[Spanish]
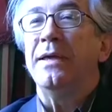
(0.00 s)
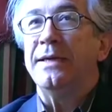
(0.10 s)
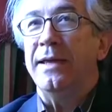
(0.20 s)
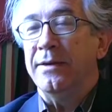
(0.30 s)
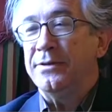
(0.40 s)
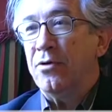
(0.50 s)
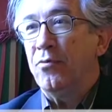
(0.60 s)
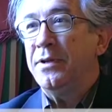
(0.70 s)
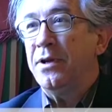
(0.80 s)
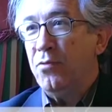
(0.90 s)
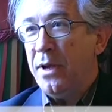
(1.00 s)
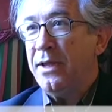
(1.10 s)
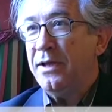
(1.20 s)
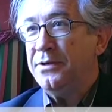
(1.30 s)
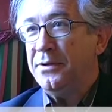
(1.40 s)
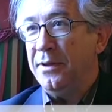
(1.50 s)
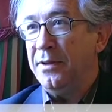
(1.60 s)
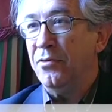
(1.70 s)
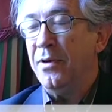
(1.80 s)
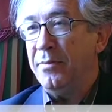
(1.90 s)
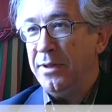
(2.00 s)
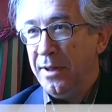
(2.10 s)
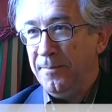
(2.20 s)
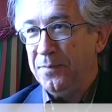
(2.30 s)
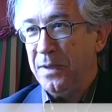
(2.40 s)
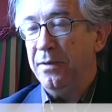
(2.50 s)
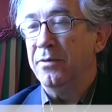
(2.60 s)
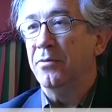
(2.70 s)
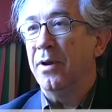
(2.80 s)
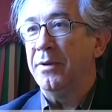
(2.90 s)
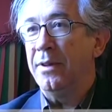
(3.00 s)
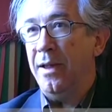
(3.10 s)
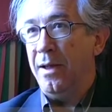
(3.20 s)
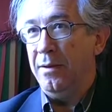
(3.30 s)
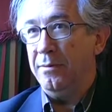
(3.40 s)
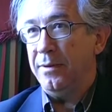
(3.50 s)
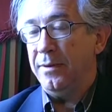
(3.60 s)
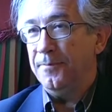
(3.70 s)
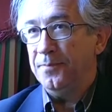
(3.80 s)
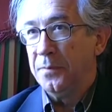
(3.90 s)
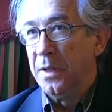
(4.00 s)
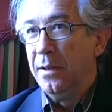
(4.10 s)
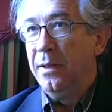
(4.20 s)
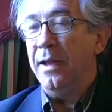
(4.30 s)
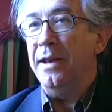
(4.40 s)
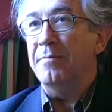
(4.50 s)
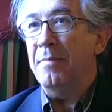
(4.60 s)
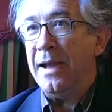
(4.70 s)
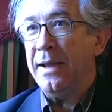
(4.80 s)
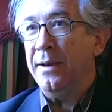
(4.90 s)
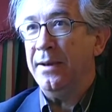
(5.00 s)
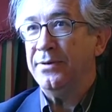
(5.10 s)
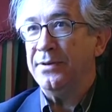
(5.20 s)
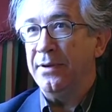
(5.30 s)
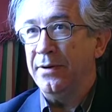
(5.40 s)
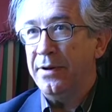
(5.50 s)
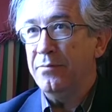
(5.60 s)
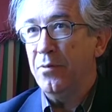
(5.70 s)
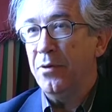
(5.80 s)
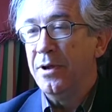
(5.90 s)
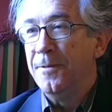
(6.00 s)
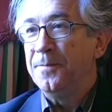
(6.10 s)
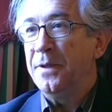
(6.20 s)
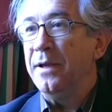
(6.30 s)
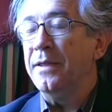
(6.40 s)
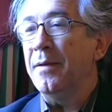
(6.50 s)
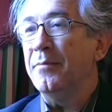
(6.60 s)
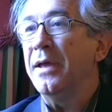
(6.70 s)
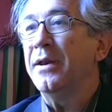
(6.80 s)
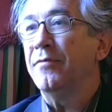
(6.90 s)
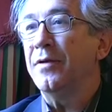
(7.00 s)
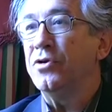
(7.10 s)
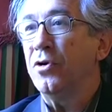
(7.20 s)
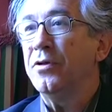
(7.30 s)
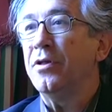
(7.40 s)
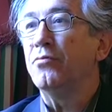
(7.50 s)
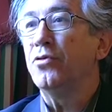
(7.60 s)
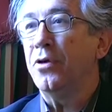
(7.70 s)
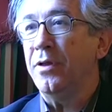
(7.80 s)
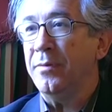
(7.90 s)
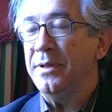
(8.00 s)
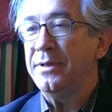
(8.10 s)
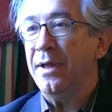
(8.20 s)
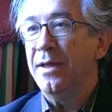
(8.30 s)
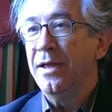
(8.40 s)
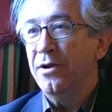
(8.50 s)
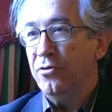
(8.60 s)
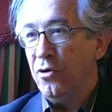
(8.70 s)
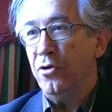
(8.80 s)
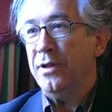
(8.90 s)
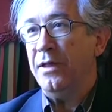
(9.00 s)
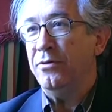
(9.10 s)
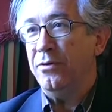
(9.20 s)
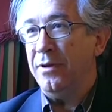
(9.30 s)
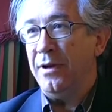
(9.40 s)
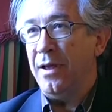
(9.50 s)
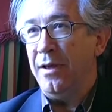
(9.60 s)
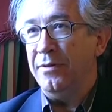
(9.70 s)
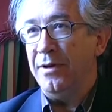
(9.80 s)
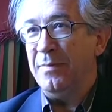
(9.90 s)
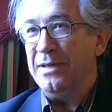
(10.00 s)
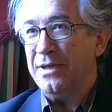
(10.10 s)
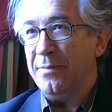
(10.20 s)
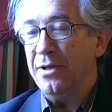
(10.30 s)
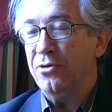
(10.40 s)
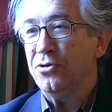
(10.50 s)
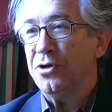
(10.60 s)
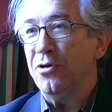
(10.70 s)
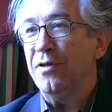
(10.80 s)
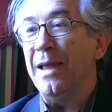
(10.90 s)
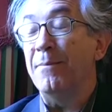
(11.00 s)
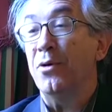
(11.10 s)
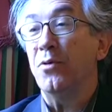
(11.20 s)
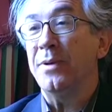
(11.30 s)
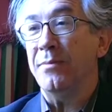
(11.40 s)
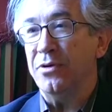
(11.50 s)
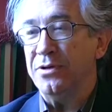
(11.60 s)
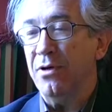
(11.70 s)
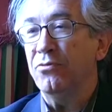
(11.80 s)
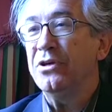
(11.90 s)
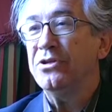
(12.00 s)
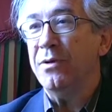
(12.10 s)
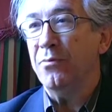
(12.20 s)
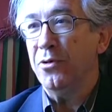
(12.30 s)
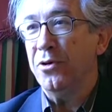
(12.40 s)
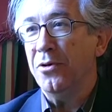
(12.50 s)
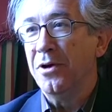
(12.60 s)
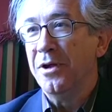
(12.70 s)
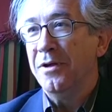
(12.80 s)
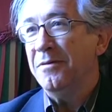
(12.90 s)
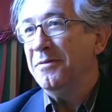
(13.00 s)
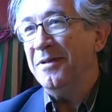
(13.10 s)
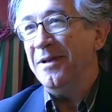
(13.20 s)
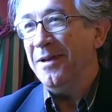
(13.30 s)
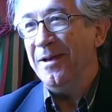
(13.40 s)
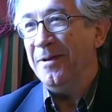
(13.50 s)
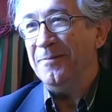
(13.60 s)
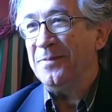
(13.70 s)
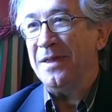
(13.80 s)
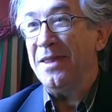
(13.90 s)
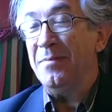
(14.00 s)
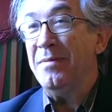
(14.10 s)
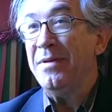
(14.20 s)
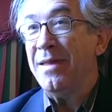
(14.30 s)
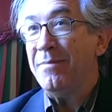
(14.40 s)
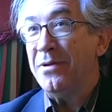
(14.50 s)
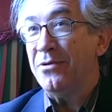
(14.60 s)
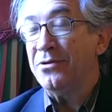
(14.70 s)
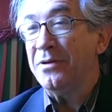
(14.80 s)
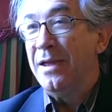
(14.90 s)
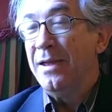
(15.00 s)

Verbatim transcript: que, se encuentren huellas eh, de una vida, de una vida en imágenes, en ritmo, y también reflexión desde un punto de vista no tanto de la, del pensamiento, sino de la propia poesía, un testimonio de, mi vida, pero